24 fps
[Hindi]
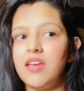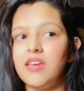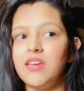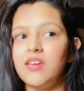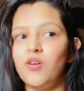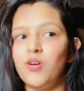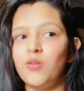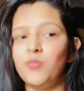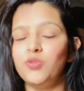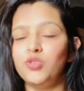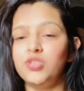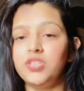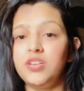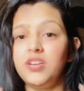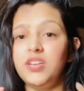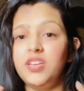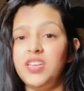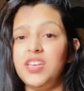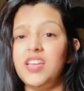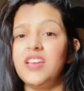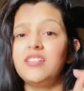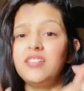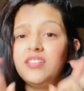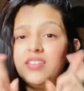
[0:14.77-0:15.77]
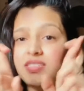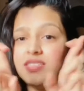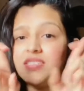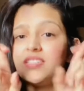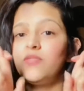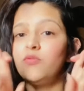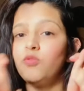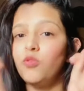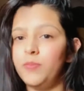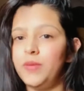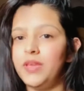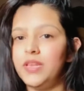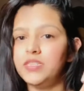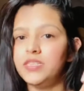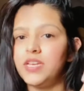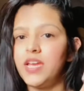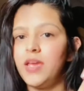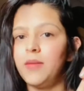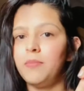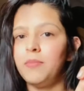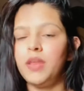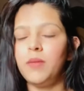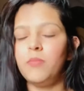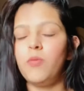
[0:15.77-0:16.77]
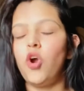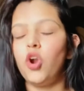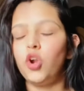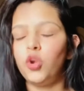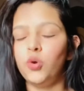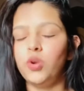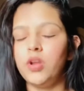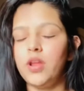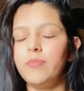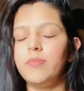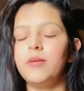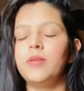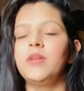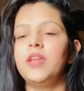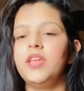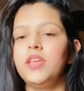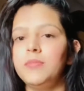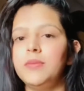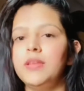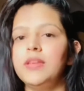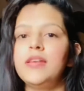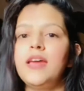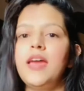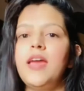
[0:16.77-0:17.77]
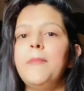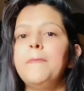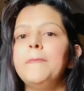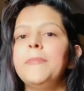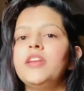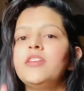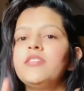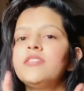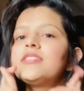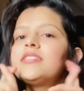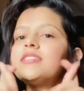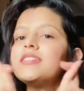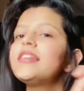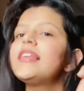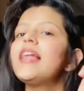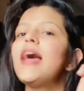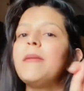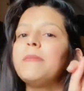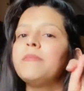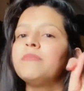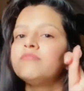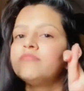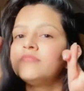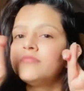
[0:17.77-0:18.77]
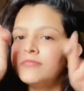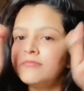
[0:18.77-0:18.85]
है और मुझे कहीं ना कहीं से वो मिल जाए मैंने बहुत ढूंढा पर नहीं मिल रहा है बट स्टिल आई एम